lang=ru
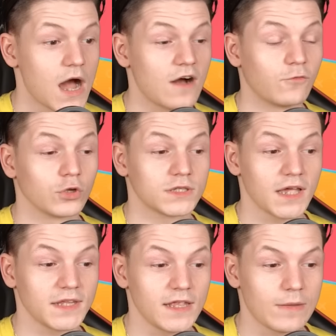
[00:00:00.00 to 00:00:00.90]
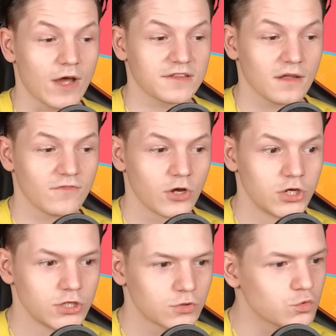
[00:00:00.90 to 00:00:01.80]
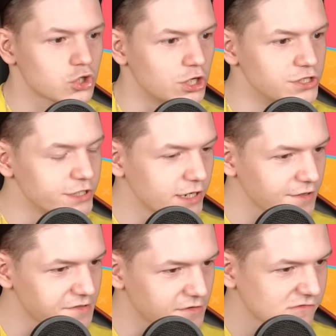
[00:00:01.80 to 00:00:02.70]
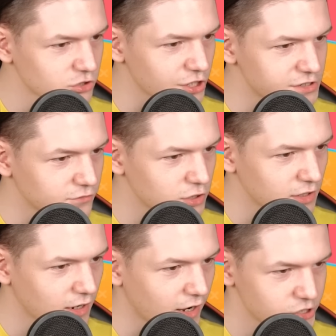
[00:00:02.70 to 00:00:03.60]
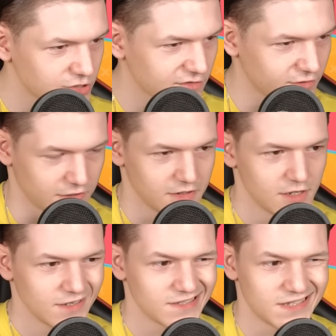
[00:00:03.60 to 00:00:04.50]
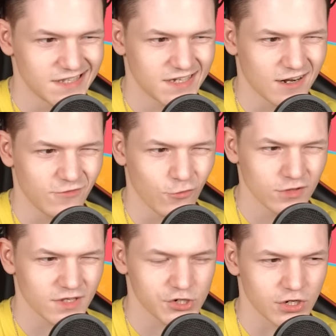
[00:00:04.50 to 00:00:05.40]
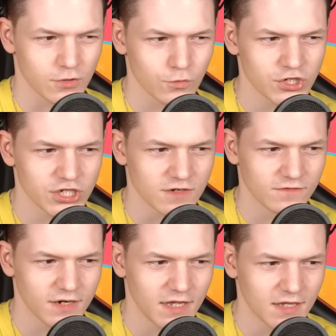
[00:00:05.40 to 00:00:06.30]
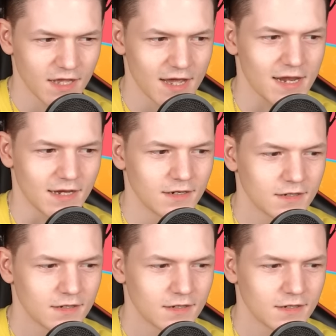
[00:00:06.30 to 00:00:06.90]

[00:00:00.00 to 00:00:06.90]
А вот эта анимация выглядит уже интересно, слушайте, вот это качественно. Здесь графон даже круче, чем в оригинале.